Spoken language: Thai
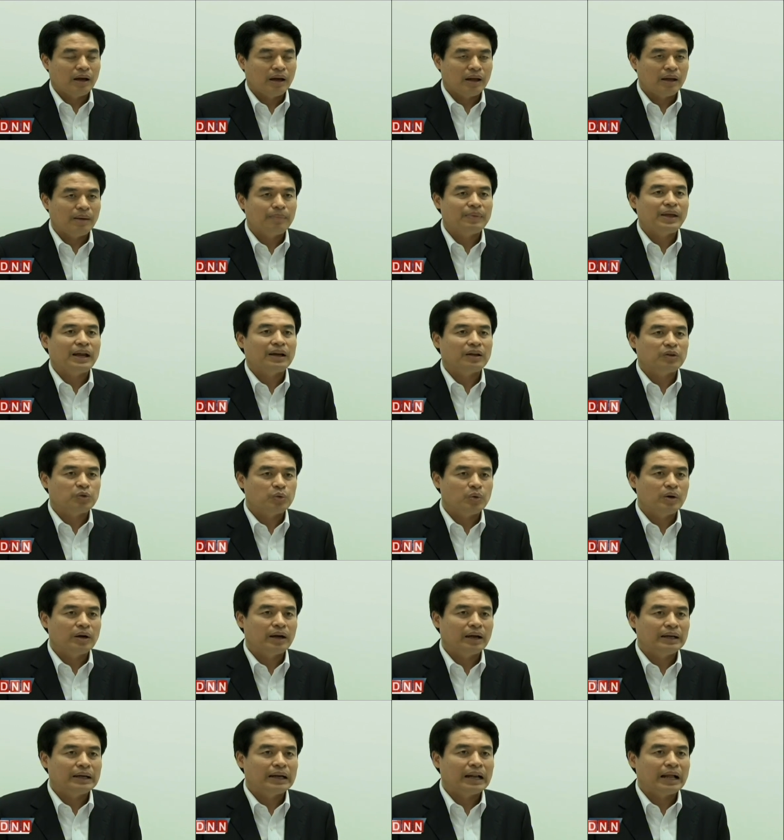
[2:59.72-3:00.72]
ให้อำนาจกระทร
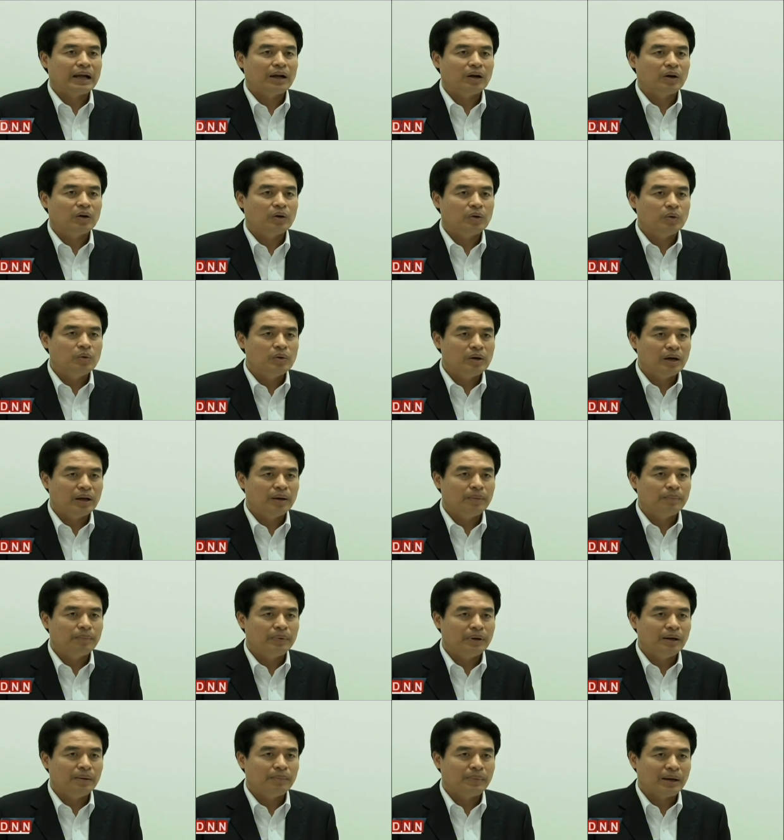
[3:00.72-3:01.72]
วงการคลังกู้เงิน
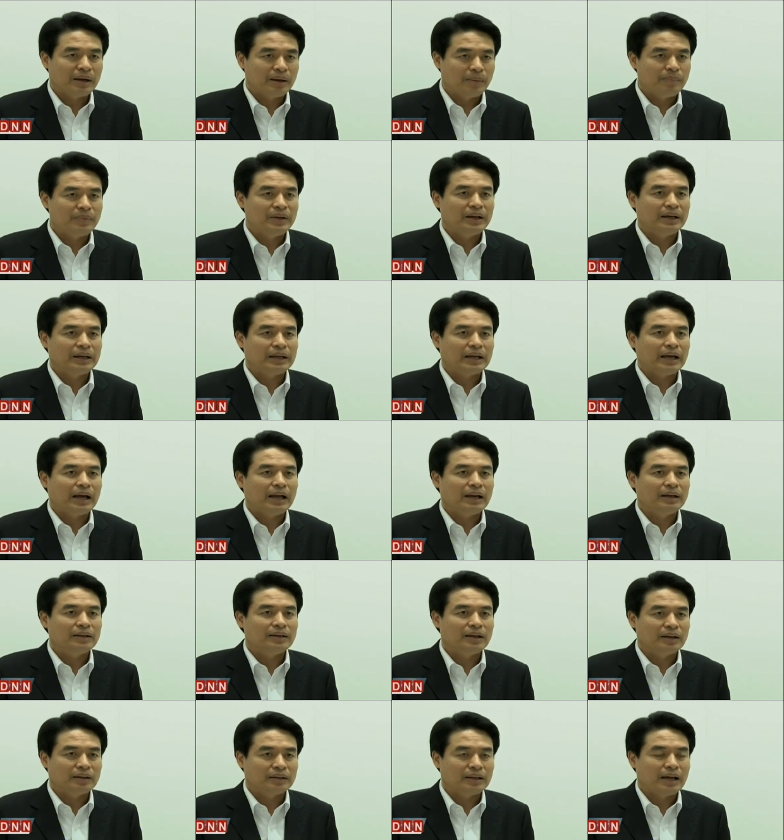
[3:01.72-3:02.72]
เพื่อมาดำเนินการ
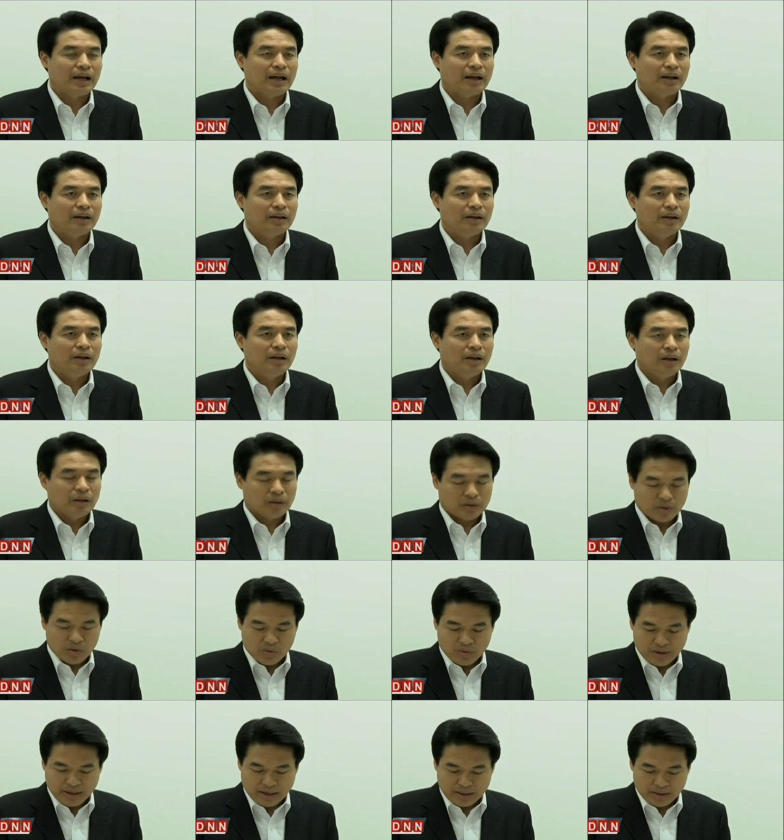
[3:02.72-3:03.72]
ต่างๆ
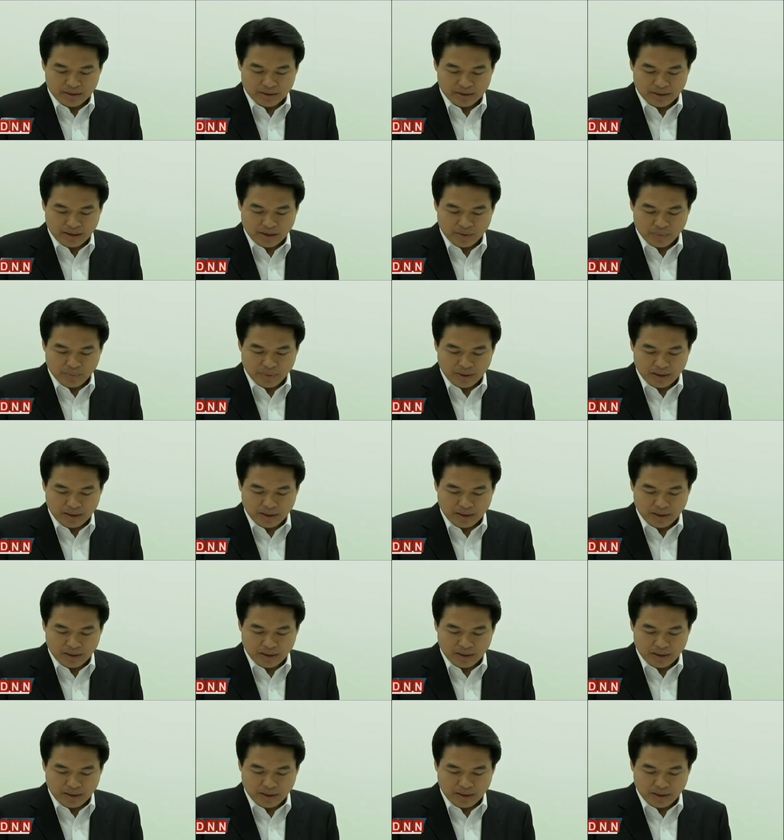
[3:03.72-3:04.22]
ต้องเรียนยืนยัน